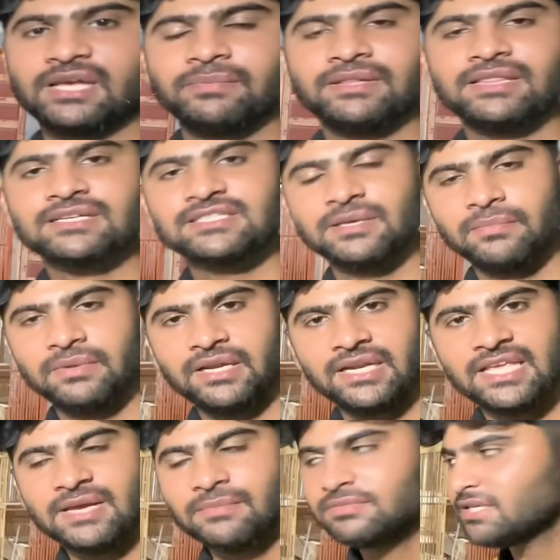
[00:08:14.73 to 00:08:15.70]
अभी तक संभली
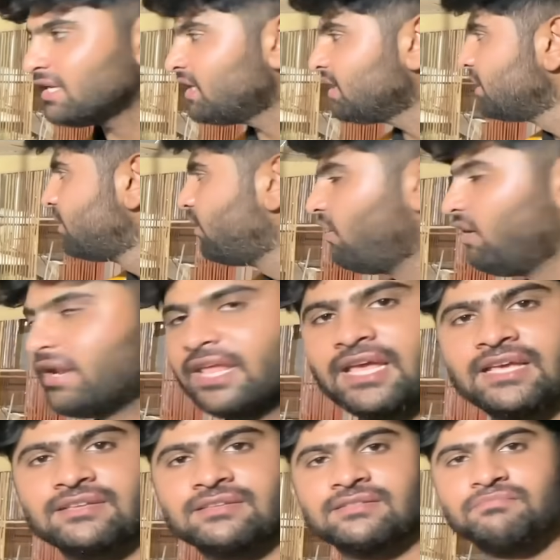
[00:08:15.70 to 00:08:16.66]
नहीं हमसे और ये
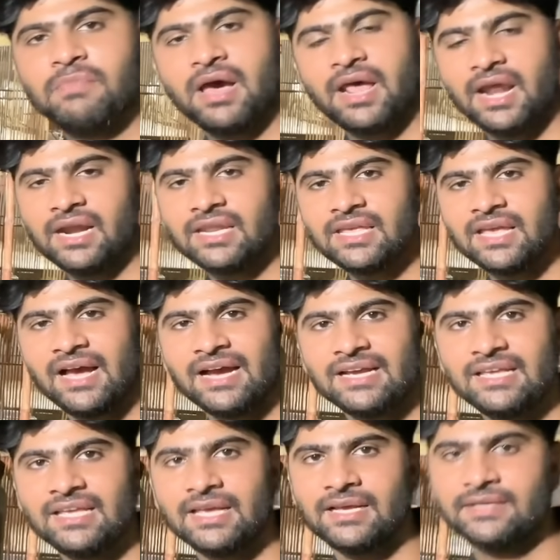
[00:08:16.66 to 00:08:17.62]
महारानी आ गई
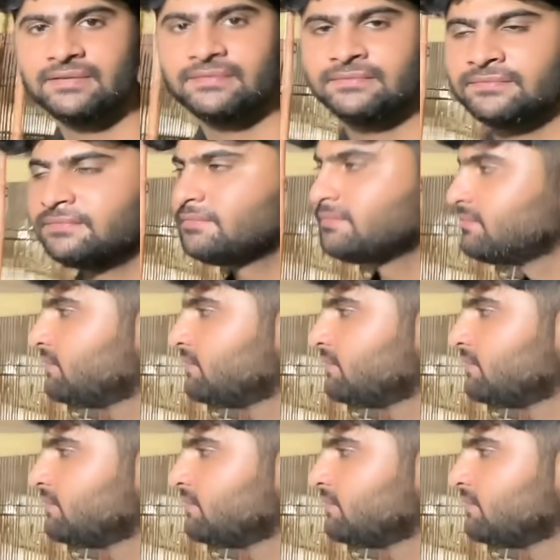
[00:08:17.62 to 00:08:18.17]
यार वो लोग कह रहे